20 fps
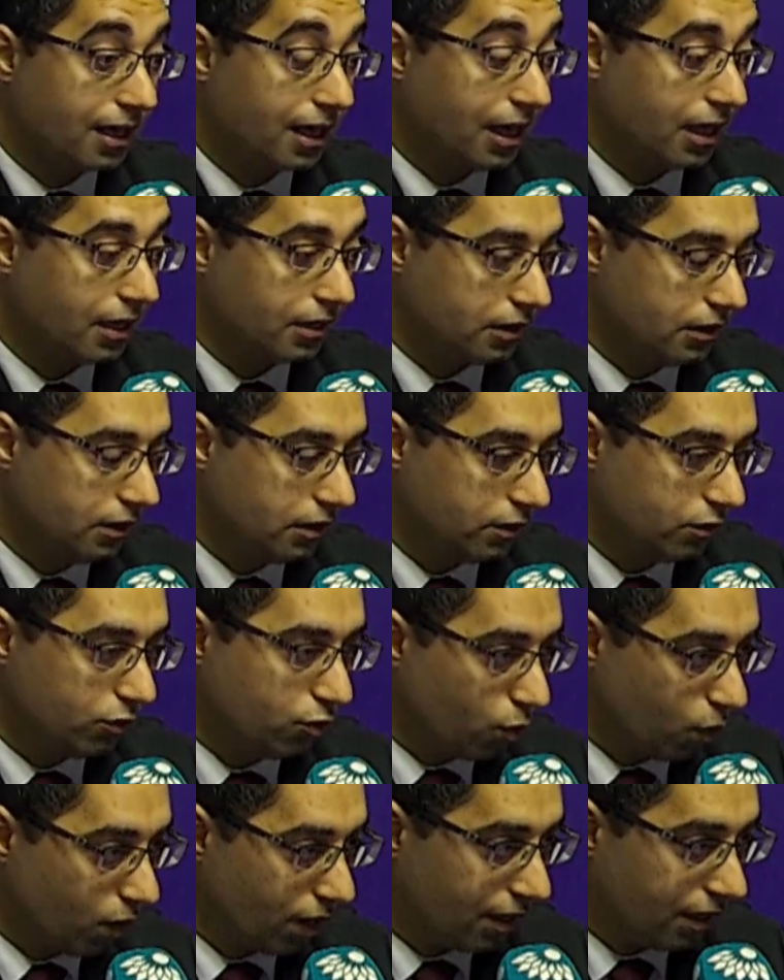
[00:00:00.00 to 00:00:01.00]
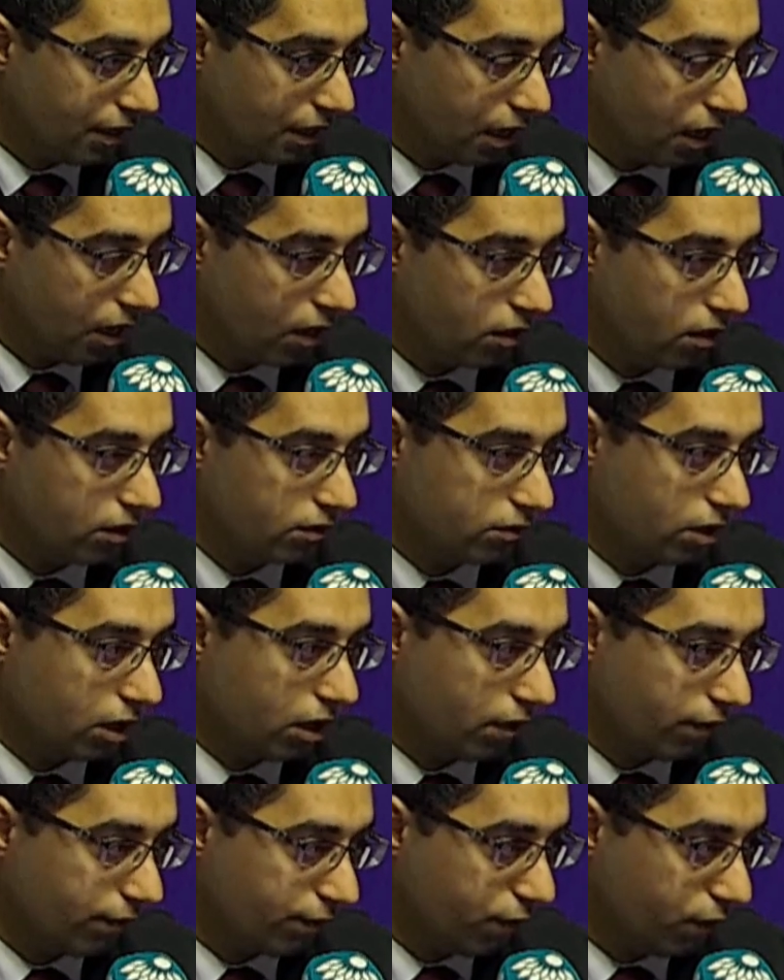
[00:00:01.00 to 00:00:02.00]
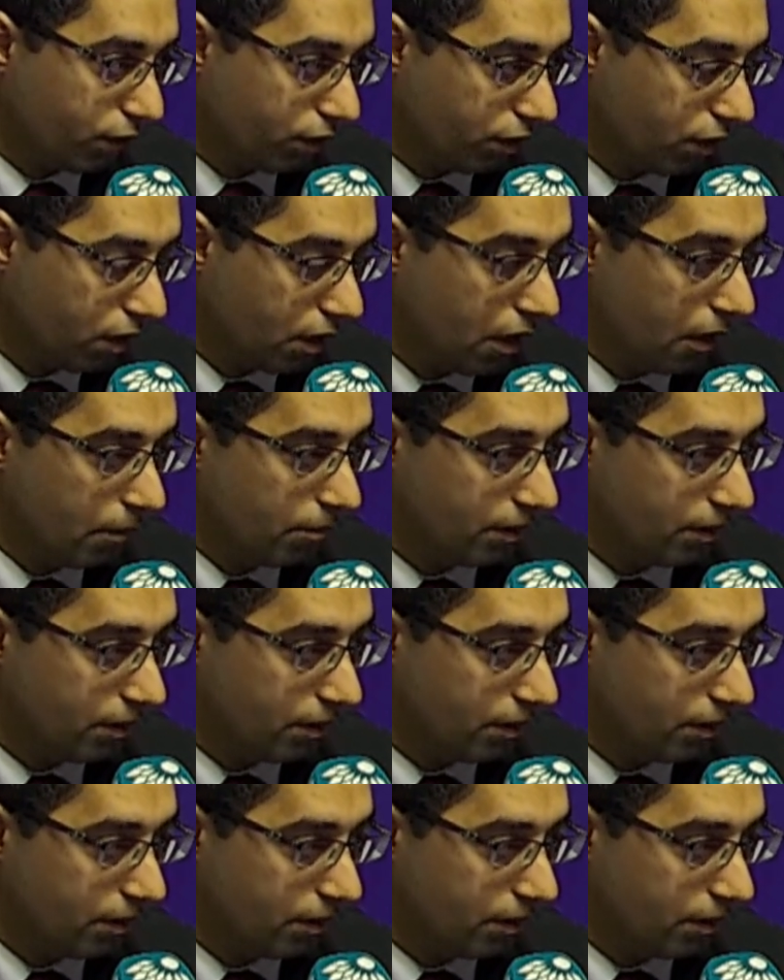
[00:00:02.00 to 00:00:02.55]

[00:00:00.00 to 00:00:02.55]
أتاحت للدول حق التحفظ